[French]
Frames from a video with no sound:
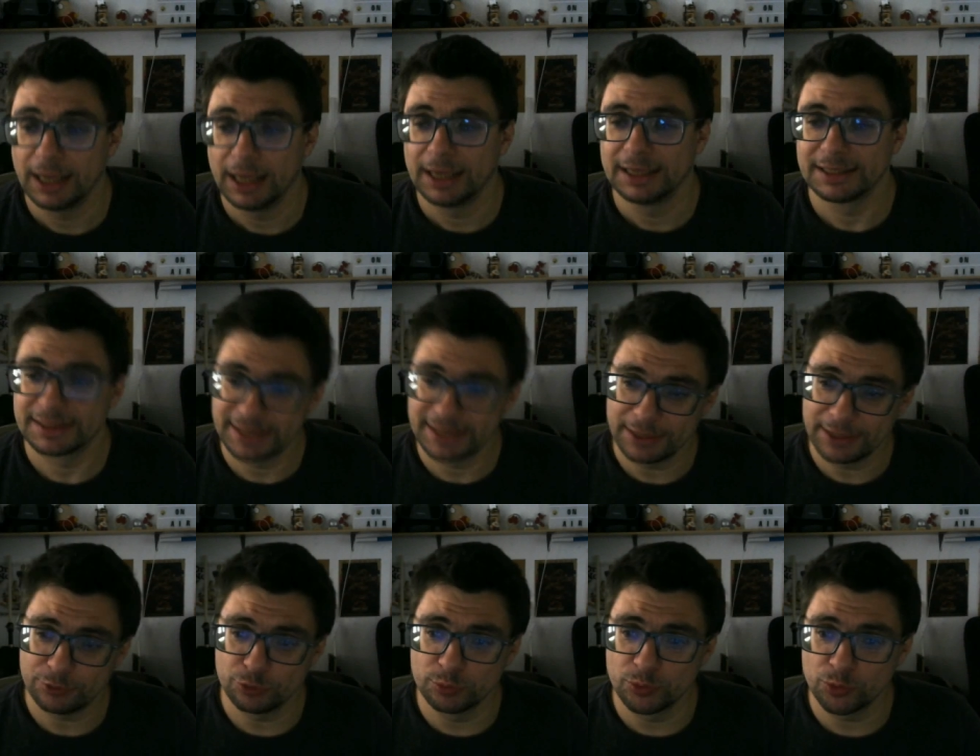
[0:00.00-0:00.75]

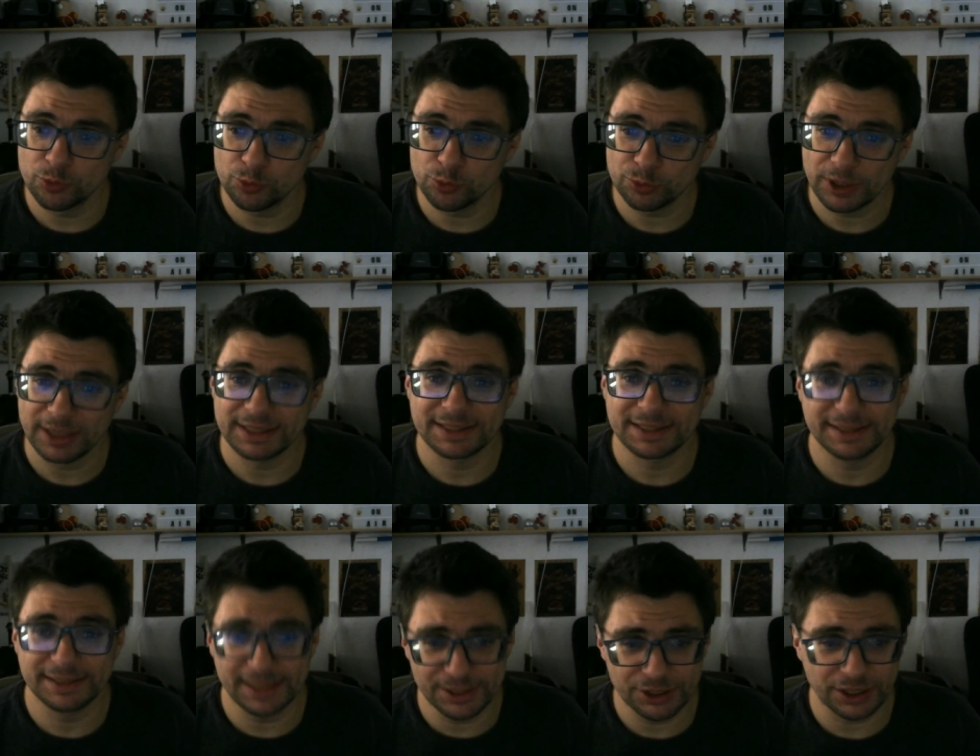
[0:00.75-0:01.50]
Salut tout le monde,
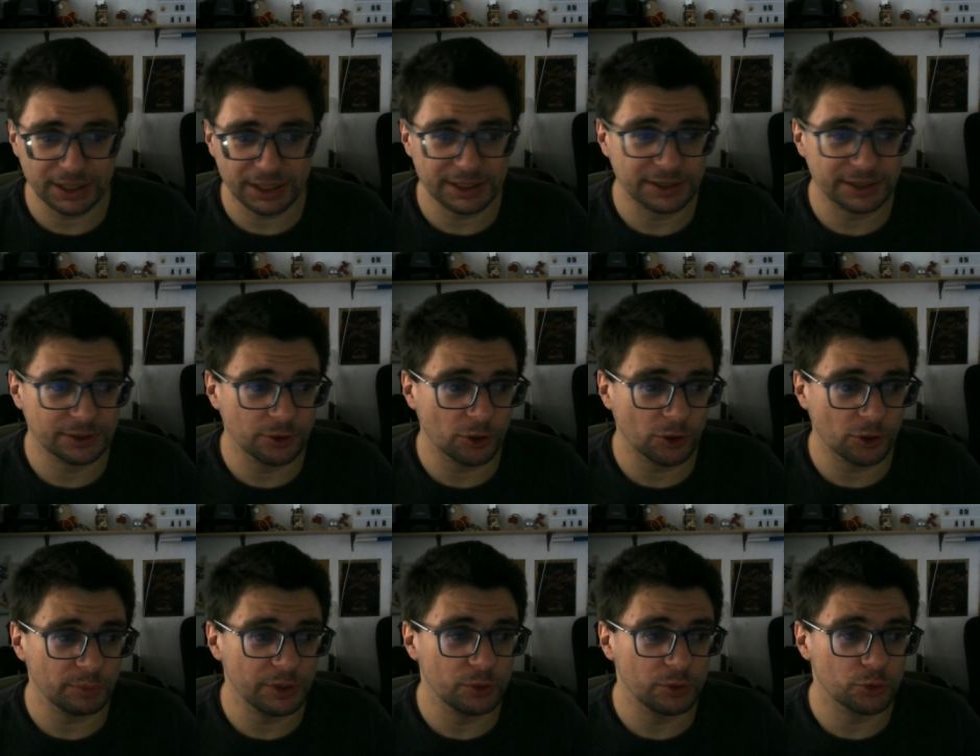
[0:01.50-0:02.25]
c'est Jerry
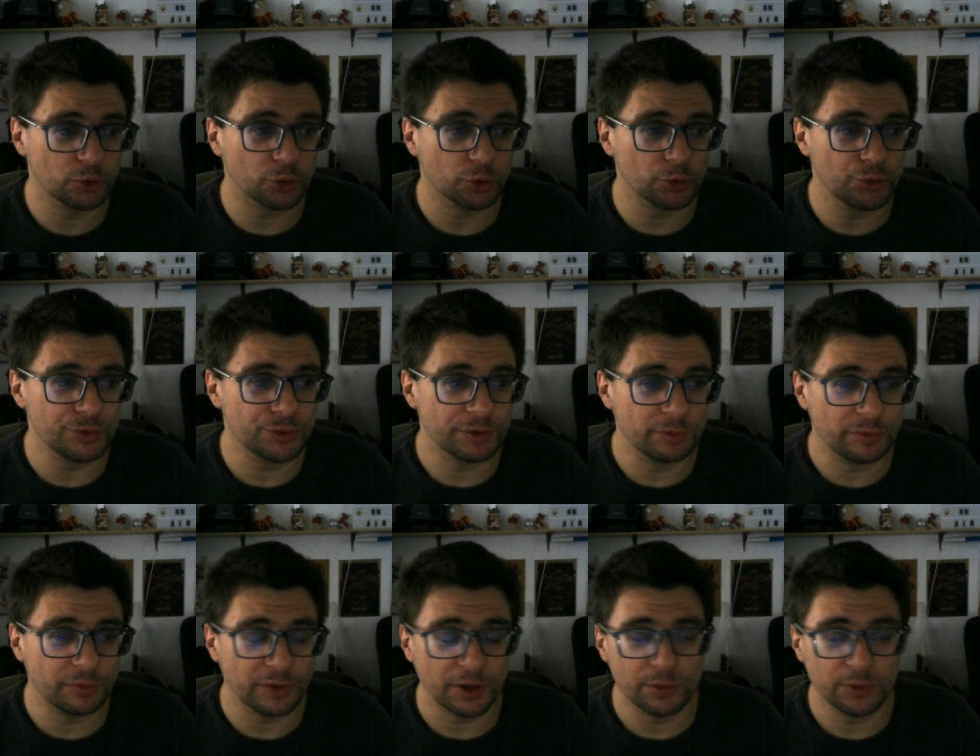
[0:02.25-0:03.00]
Storm et aujourd'hui je vais vous
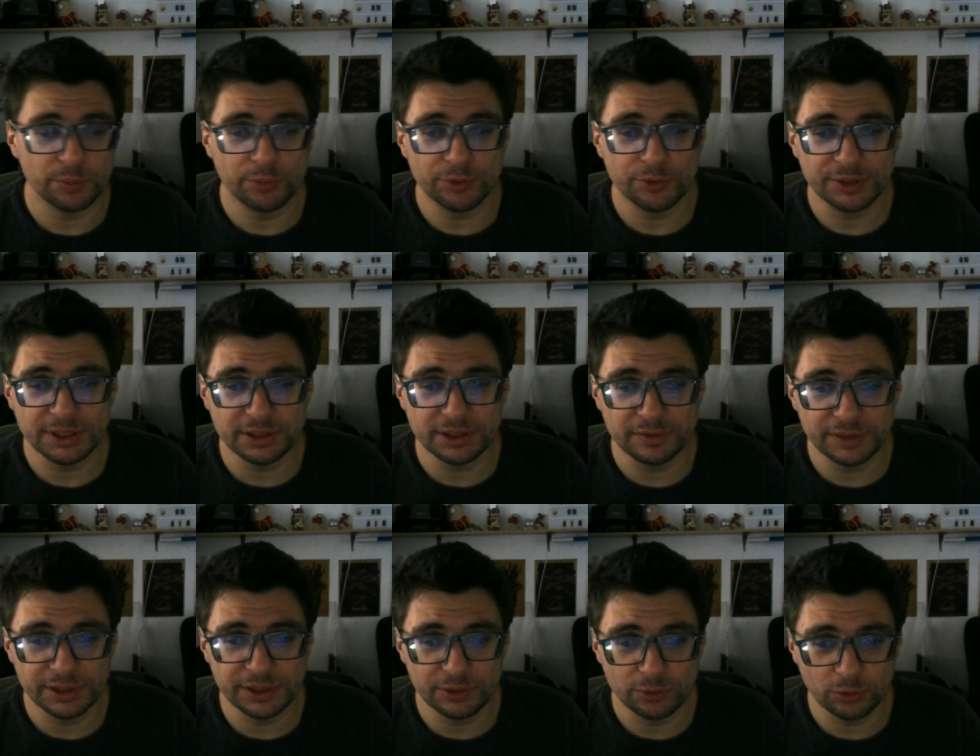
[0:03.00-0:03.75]
faire une petite
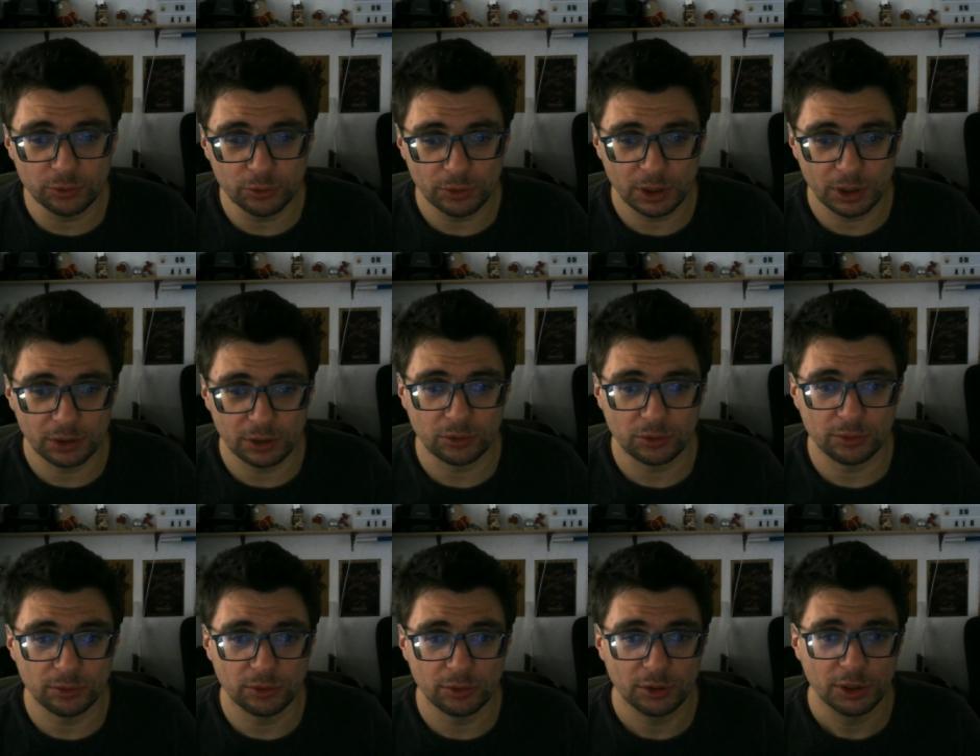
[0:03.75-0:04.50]
vidéo alors,
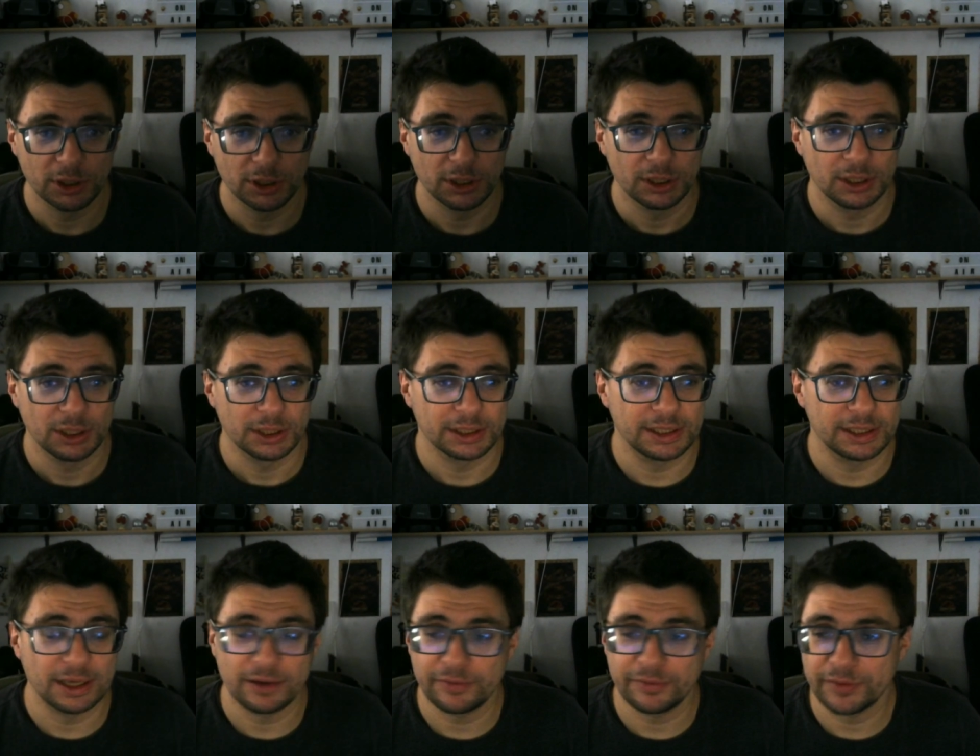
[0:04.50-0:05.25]
euh,
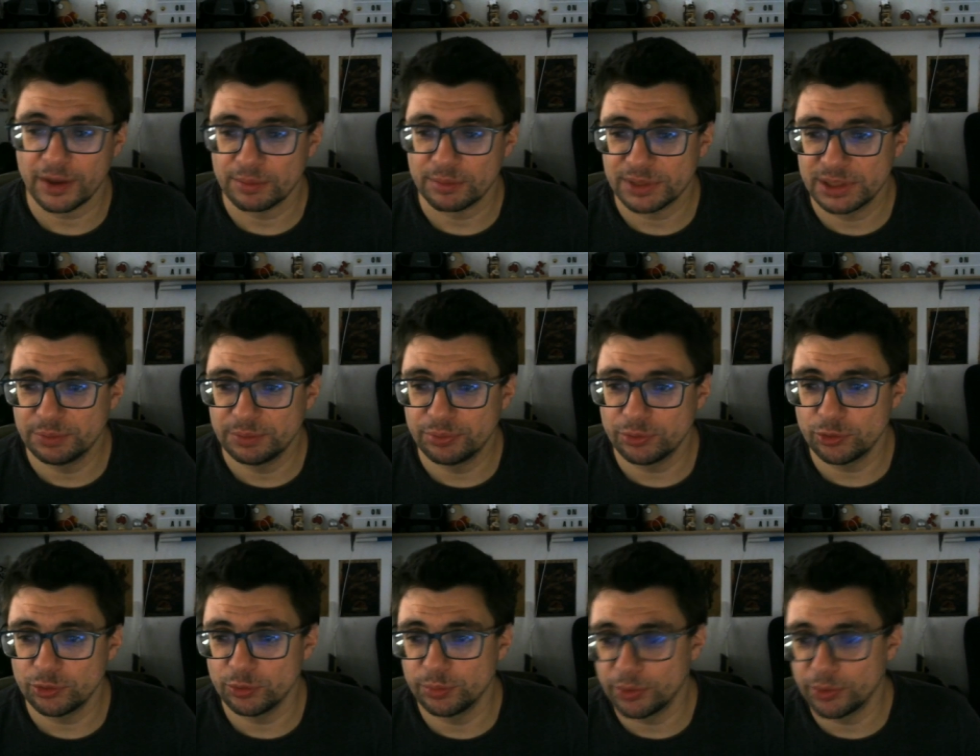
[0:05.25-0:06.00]
qui a fait un petit peu
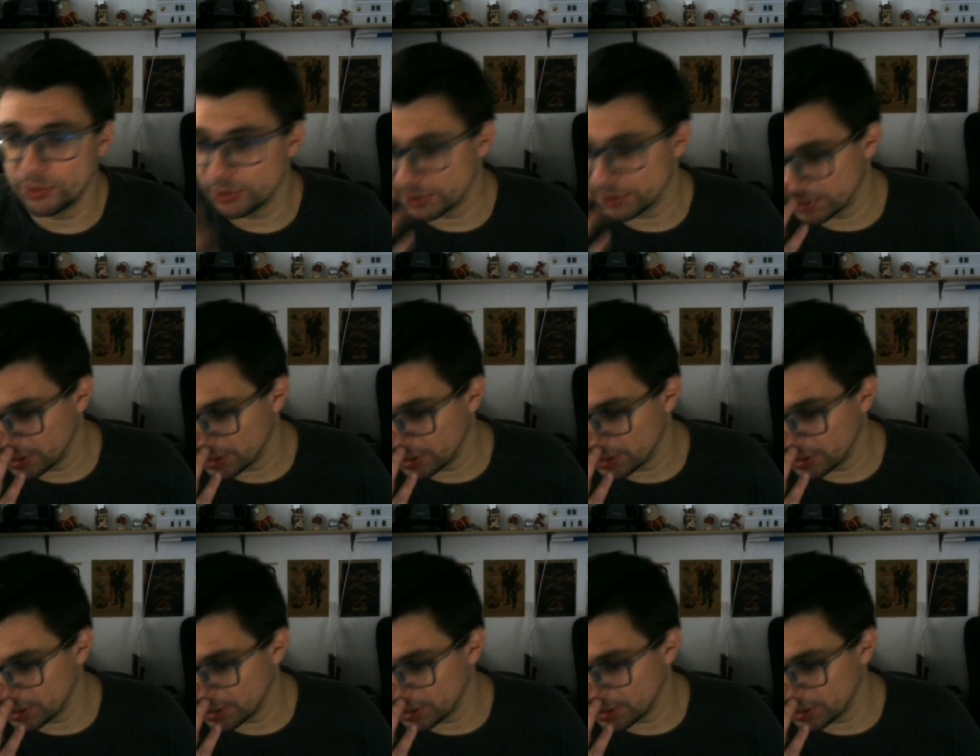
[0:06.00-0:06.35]
le buzz,